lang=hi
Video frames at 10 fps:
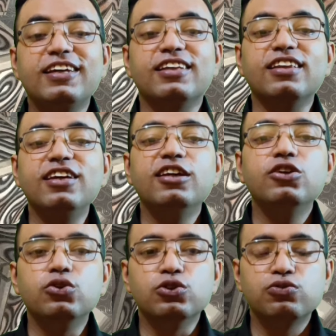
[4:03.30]
हैं कि कितनी
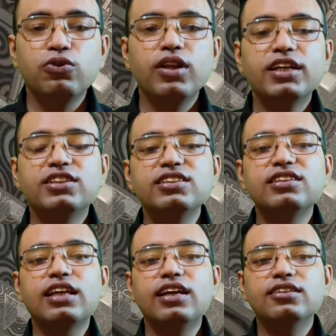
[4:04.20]
यूज़फुल है
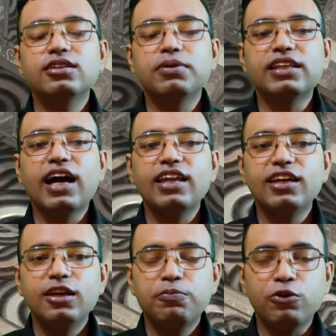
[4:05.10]
जिस तरीके से बता
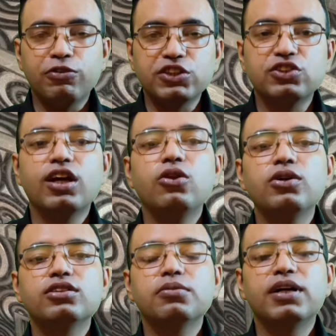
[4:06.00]
रहे हैं कि प्रोफेशनल
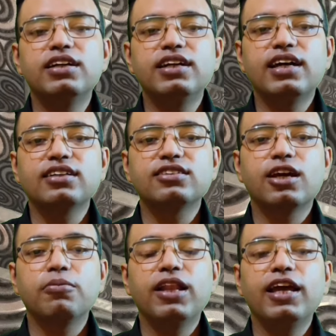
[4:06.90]
लोग इसे
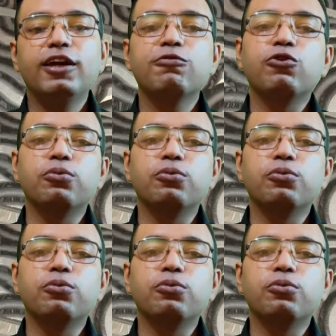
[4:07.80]
टास्किंग में लेंगे